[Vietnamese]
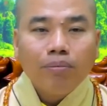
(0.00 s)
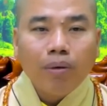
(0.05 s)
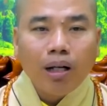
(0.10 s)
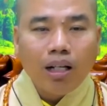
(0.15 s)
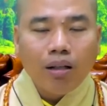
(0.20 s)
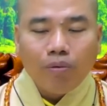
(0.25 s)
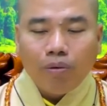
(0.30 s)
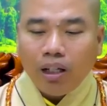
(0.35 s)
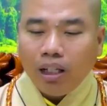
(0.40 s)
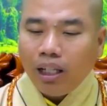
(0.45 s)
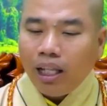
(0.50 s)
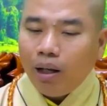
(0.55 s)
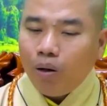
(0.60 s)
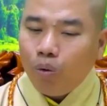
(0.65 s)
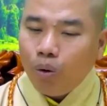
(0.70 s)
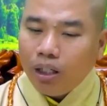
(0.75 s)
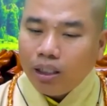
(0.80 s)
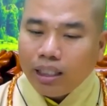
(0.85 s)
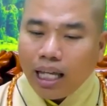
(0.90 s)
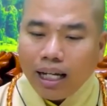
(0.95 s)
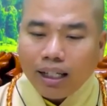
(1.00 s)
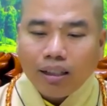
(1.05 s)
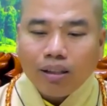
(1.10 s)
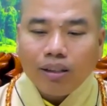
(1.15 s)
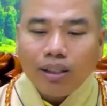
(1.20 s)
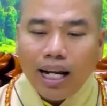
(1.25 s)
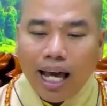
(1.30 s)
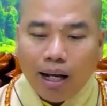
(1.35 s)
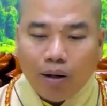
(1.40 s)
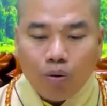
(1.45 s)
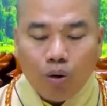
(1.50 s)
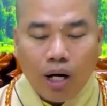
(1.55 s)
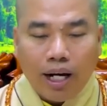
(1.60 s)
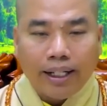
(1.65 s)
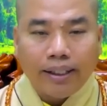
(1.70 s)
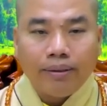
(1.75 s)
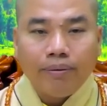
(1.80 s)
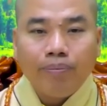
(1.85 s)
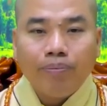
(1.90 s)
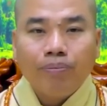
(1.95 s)
mình phải theo quy tắc cho nó đàng
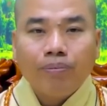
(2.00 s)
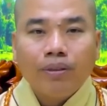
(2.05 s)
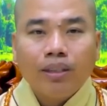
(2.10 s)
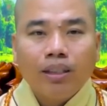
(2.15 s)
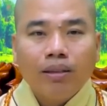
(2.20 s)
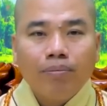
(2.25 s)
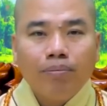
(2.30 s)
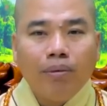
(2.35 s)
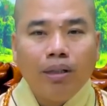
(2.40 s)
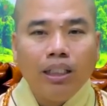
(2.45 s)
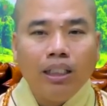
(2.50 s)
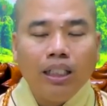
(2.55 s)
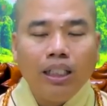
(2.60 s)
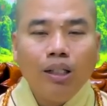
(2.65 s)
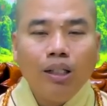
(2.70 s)
hoàng mình